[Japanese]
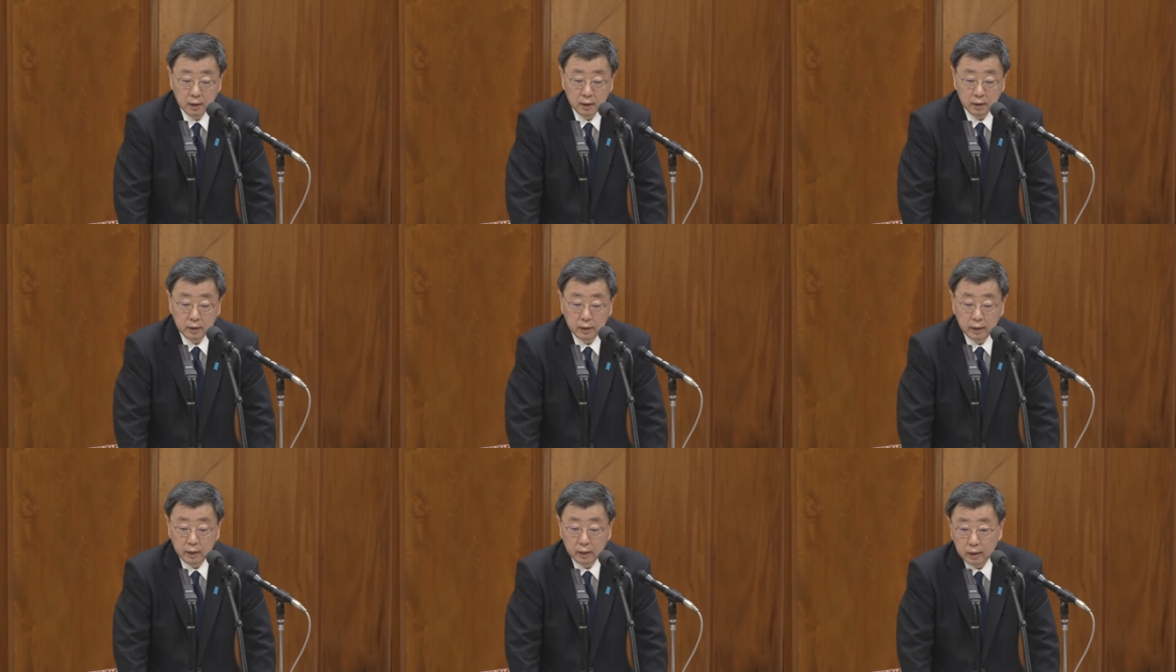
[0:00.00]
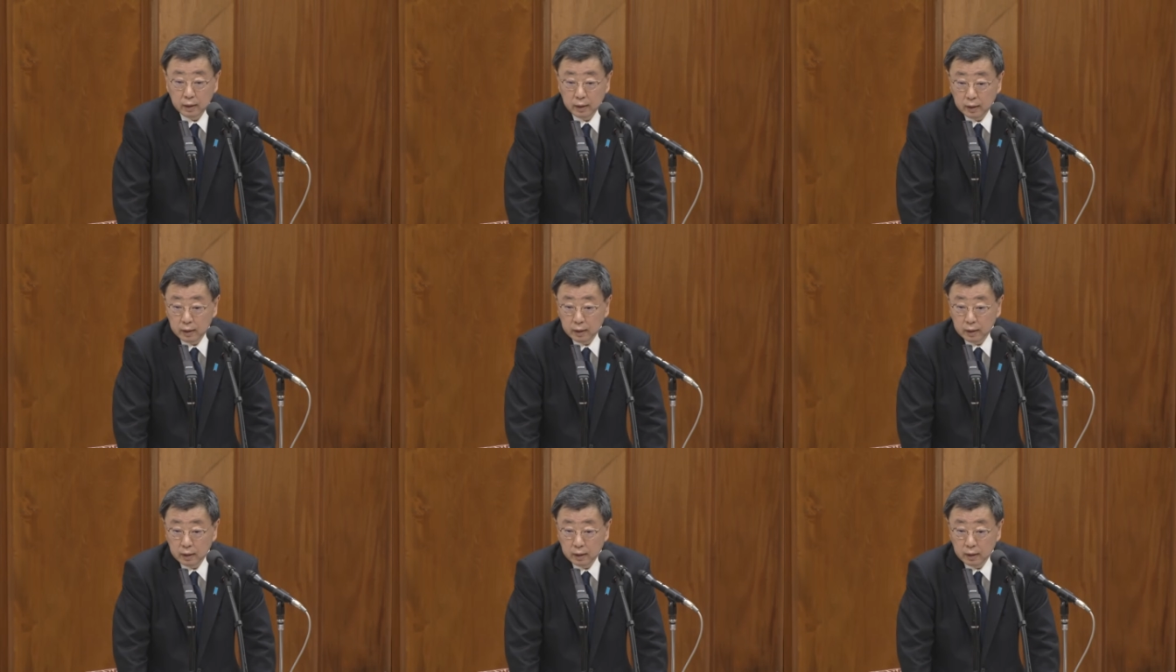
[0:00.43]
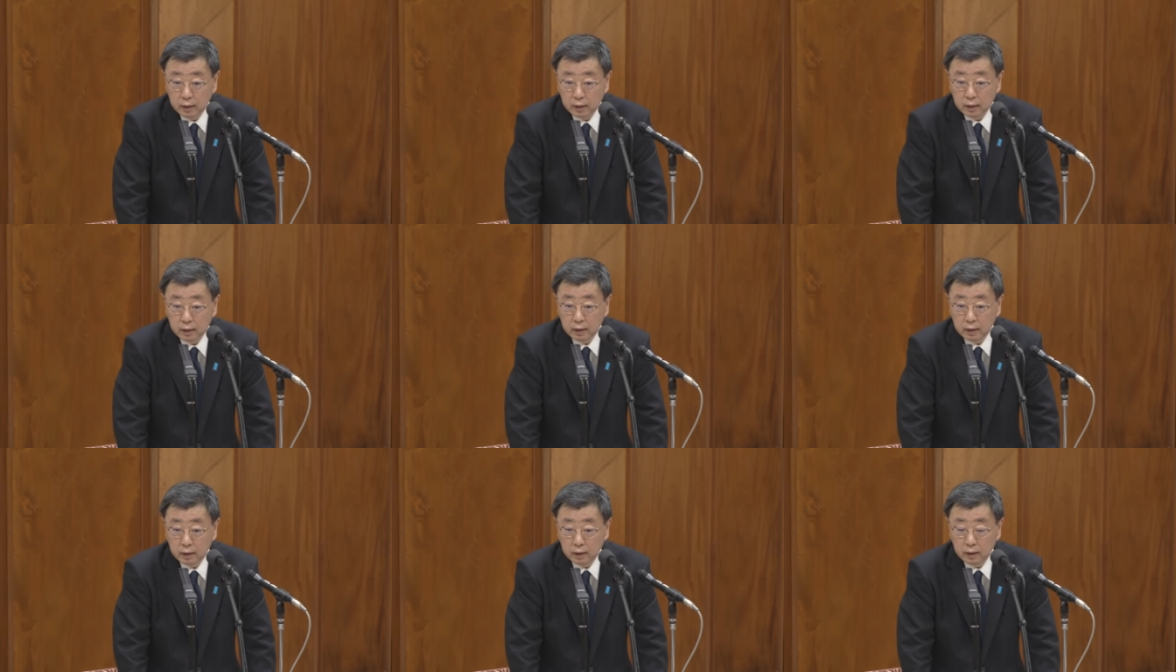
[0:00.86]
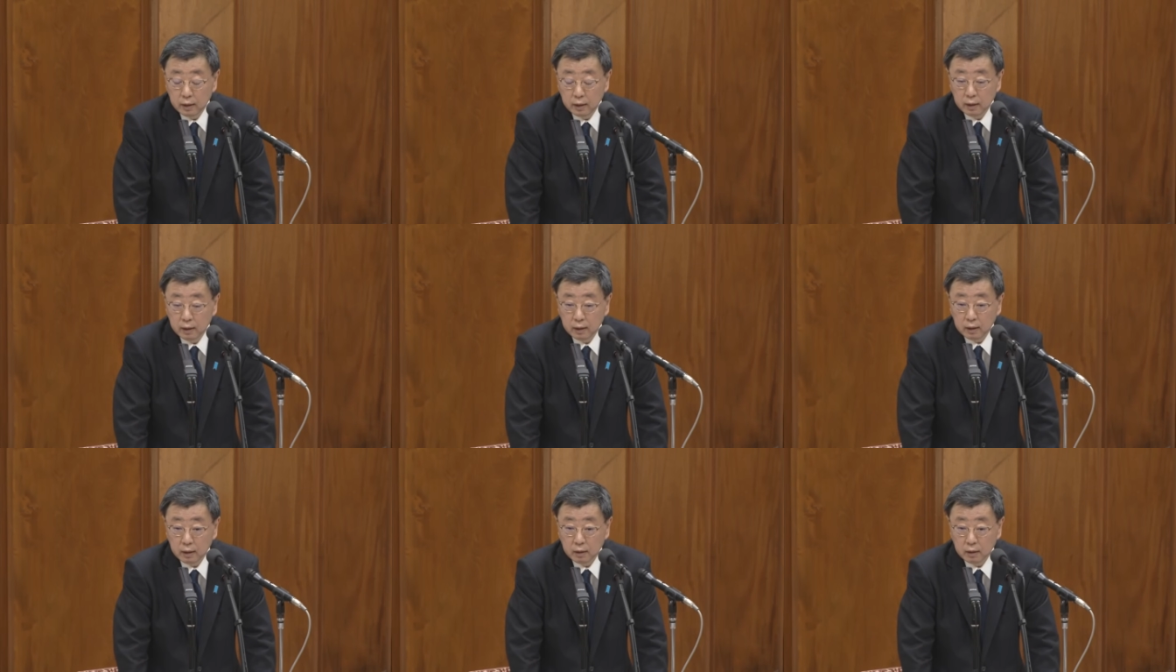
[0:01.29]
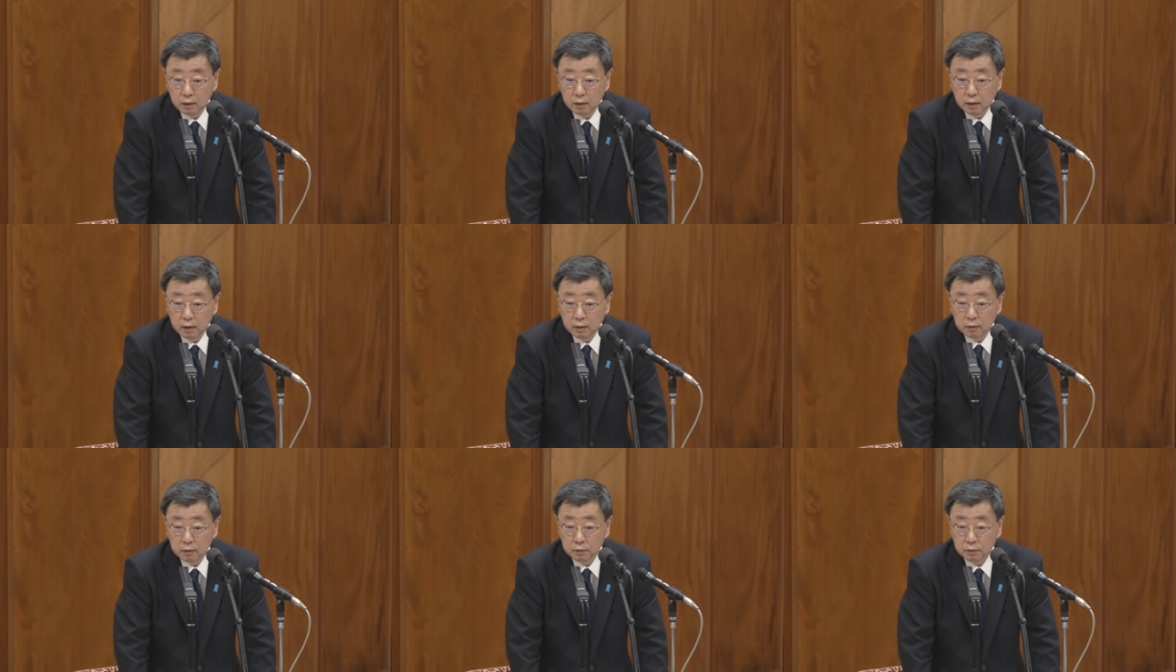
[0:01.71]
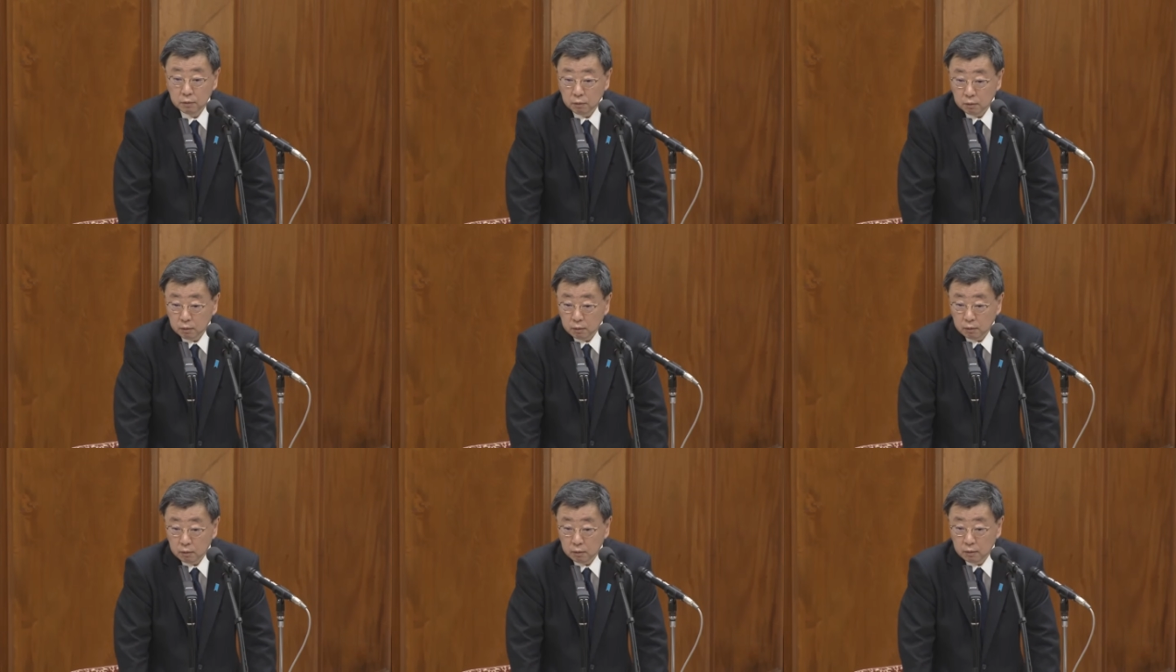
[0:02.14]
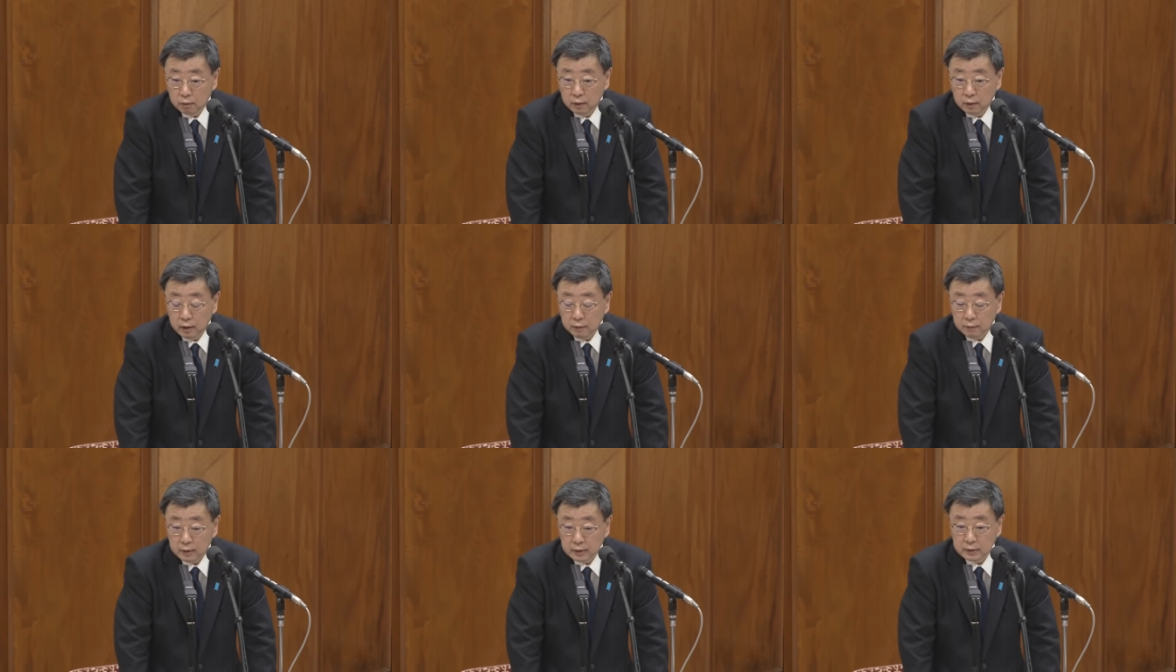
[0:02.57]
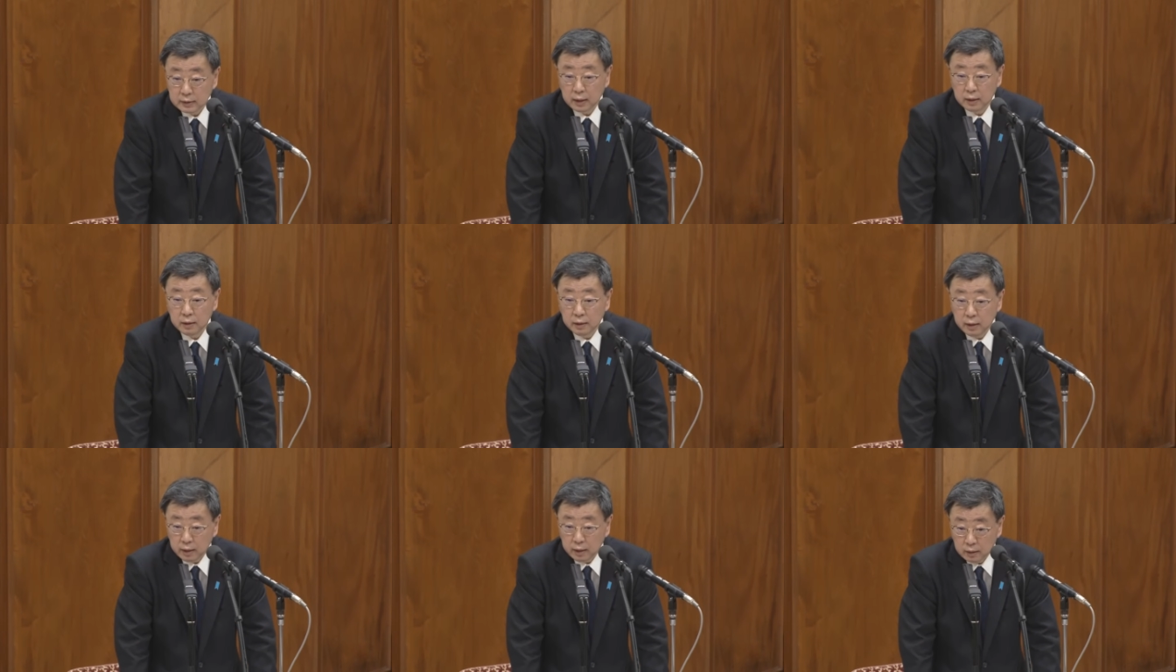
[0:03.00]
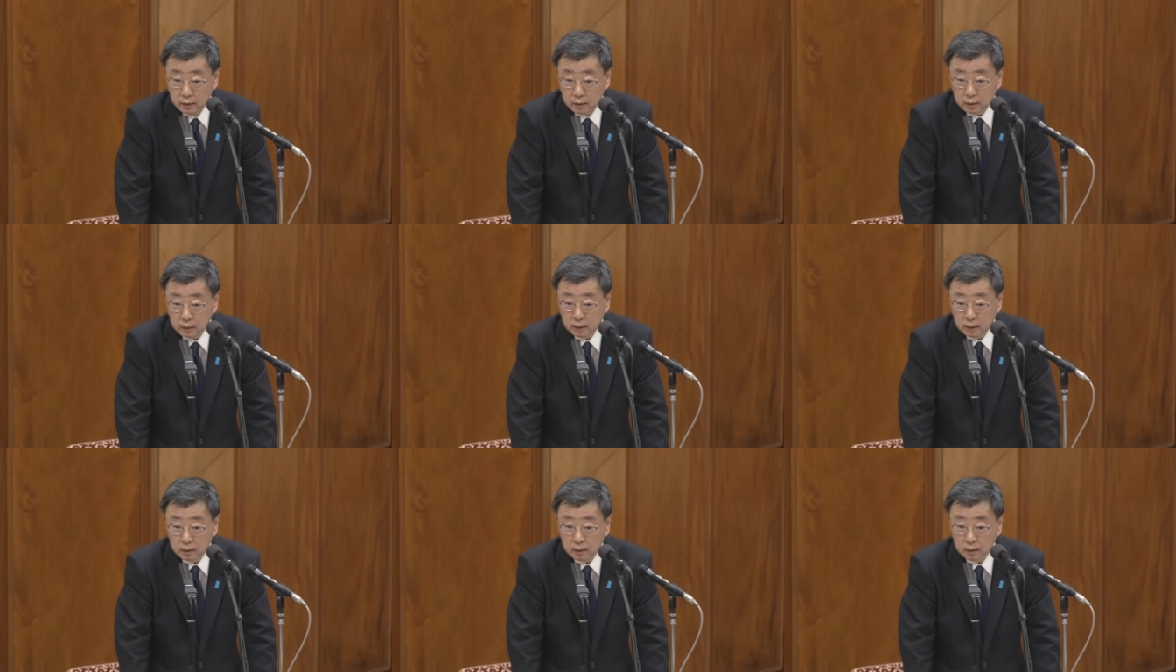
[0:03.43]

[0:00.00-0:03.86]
で、その令和3年